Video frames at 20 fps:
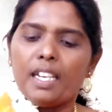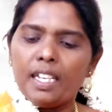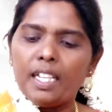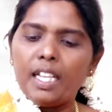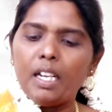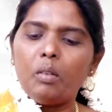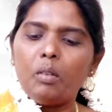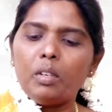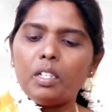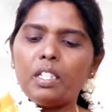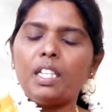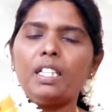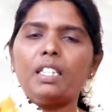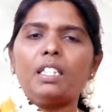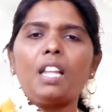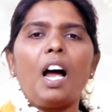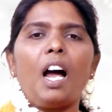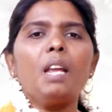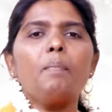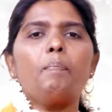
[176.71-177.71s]
இதன் இந்த
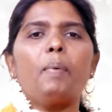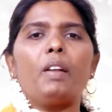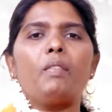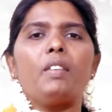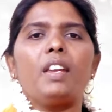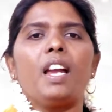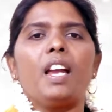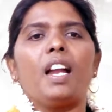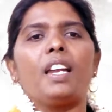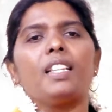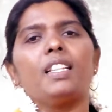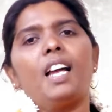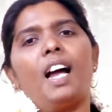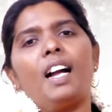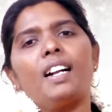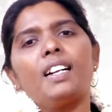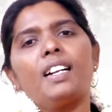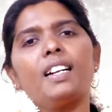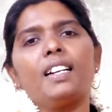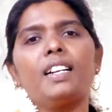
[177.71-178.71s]
தாய்ப்பறவையானது
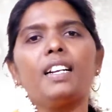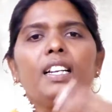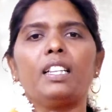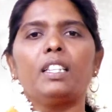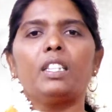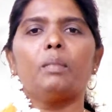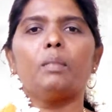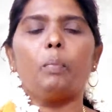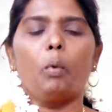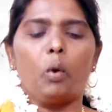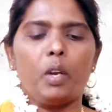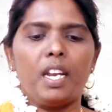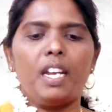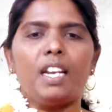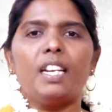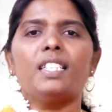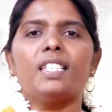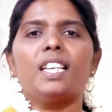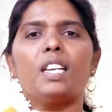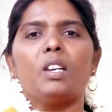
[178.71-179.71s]
அங்கங்கே இருந்து போய்
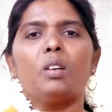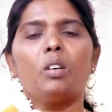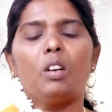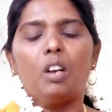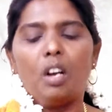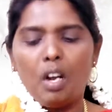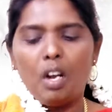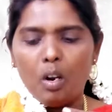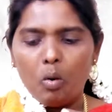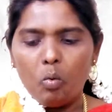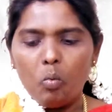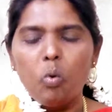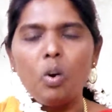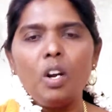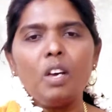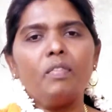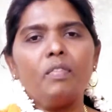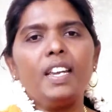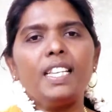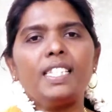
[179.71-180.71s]
என்ன செய்யும்
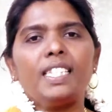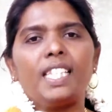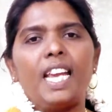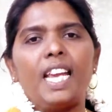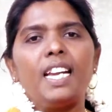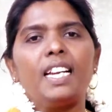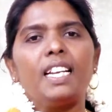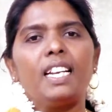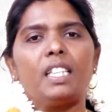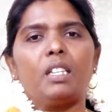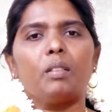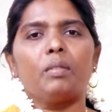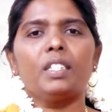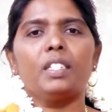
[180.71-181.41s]
உணவை சேகரித்து